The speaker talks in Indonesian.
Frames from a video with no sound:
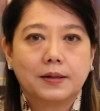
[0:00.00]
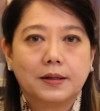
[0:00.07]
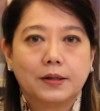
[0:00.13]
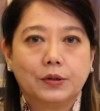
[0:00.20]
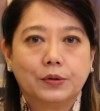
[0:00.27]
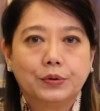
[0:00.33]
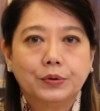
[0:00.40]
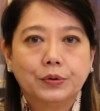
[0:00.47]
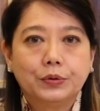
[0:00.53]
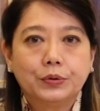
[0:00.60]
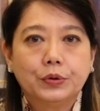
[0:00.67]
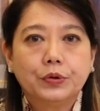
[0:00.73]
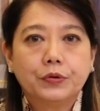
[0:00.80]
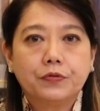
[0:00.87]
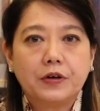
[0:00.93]

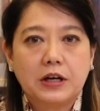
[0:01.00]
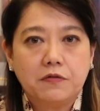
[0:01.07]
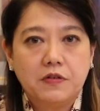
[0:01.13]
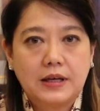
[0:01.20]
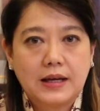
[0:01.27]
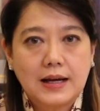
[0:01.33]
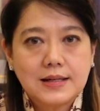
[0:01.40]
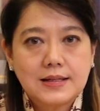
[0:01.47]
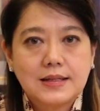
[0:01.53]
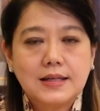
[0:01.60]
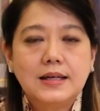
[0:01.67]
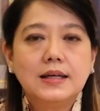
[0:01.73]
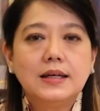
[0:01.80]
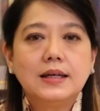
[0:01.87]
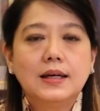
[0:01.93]
untuk
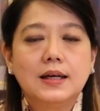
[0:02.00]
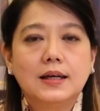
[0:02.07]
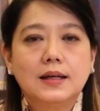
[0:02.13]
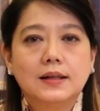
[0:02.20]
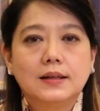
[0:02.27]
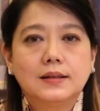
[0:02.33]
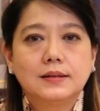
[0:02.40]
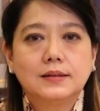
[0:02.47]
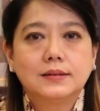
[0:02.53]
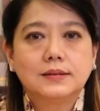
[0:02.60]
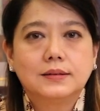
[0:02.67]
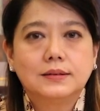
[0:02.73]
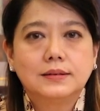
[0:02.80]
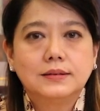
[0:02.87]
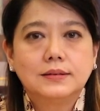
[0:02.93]
verifikasi
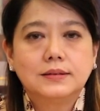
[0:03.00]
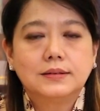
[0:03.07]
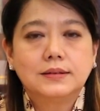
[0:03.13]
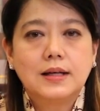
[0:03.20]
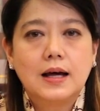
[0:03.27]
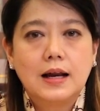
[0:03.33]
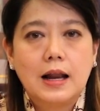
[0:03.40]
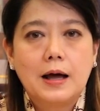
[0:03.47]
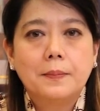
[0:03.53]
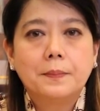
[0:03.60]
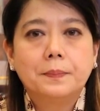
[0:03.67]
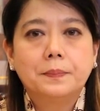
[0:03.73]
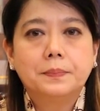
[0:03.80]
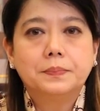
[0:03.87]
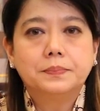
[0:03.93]
dalam
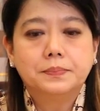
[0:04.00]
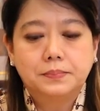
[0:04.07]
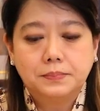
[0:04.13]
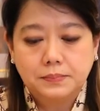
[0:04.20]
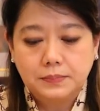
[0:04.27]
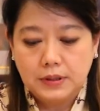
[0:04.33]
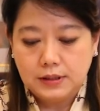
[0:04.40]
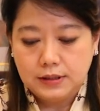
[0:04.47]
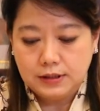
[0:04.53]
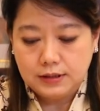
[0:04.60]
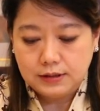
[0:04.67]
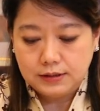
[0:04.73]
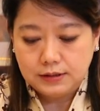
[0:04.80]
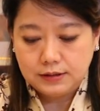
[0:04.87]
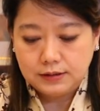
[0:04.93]

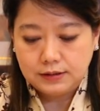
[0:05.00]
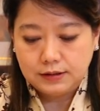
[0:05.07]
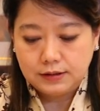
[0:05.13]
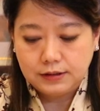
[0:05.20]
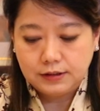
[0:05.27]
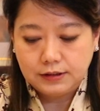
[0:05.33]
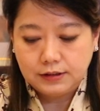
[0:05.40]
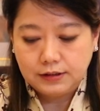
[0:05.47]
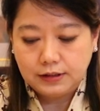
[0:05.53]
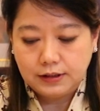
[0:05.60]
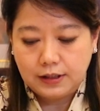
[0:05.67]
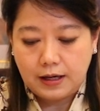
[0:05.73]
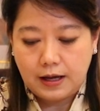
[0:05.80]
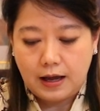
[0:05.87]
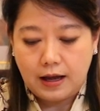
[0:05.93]
uh,
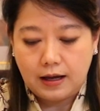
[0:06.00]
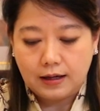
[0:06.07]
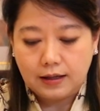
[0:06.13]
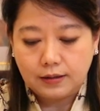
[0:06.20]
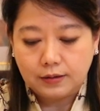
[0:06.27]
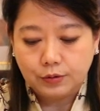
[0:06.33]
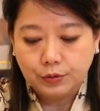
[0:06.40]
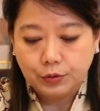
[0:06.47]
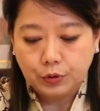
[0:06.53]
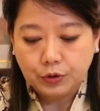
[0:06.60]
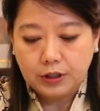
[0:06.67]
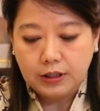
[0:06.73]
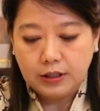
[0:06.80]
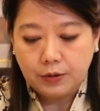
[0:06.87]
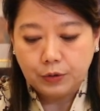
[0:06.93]
untuk
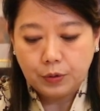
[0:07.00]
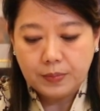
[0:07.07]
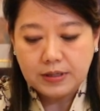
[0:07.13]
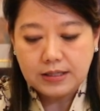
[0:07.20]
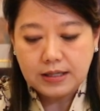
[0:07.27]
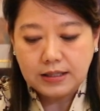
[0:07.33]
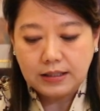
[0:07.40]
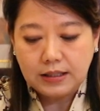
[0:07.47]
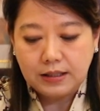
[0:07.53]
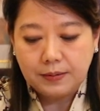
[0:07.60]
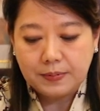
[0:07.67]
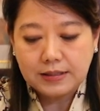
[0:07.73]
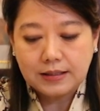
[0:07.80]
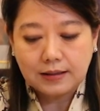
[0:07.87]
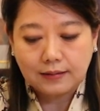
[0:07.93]
di untuk menjadi
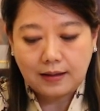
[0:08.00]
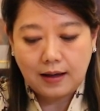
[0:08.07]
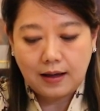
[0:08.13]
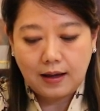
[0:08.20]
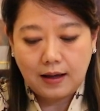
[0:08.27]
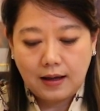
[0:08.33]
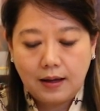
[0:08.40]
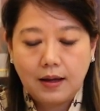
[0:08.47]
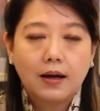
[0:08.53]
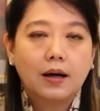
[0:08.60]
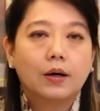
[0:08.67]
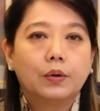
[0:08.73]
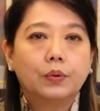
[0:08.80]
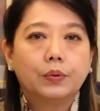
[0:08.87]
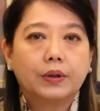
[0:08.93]
peserta
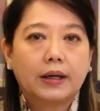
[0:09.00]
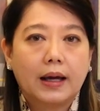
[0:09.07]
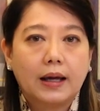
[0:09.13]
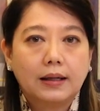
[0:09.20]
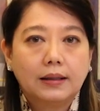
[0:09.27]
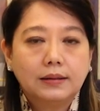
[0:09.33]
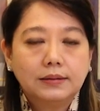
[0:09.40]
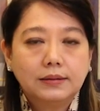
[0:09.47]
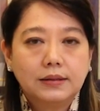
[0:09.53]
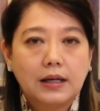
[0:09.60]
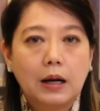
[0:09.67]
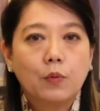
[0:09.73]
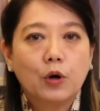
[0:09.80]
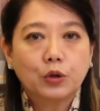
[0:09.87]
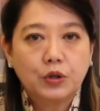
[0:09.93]
UKEN
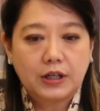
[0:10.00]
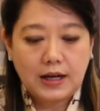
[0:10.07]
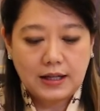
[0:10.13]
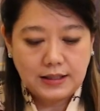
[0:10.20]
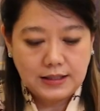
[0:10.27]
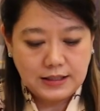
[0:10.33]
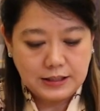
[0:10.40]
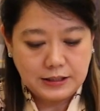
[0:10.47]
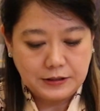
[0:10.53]
dalam waktu dekat ini.